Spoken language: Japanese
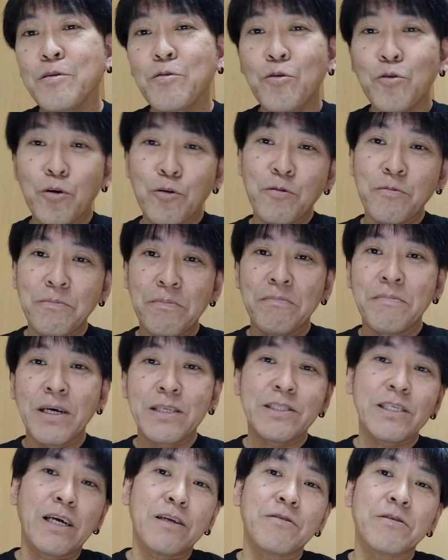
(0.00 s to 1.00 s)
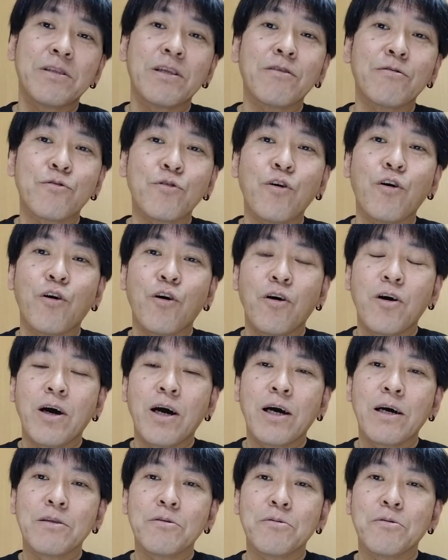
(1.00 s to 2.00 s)
こう街歩いてると
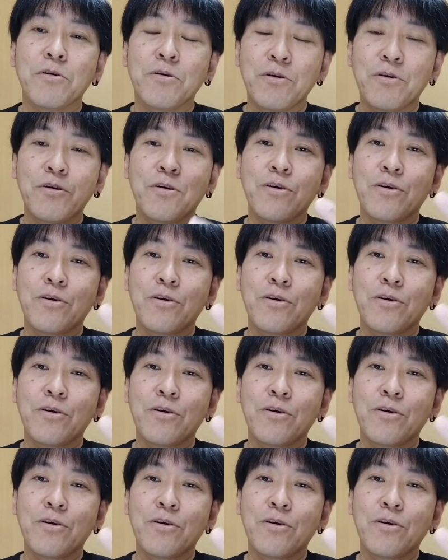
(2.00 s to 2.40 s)
あの